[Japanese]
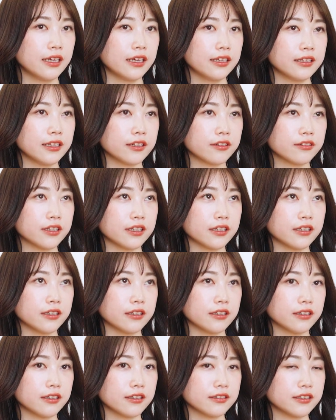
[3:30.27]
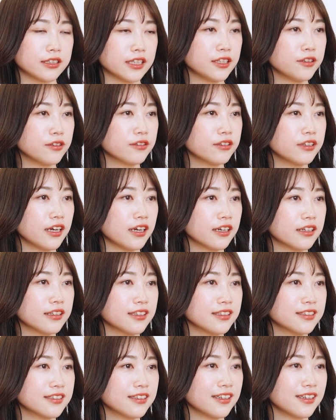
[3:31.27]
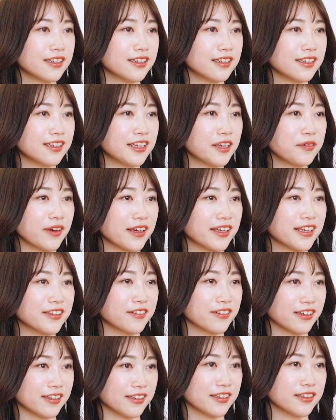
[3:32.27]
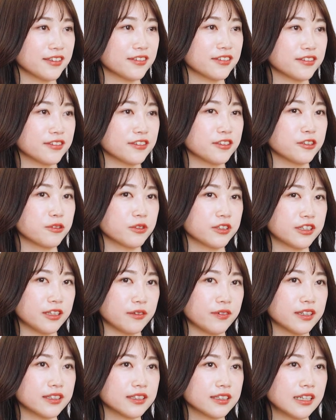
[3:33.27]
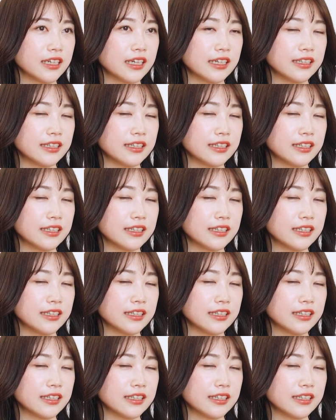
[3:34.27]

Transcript: なので全力で発揮していけばいいのかなというふうに思ってます。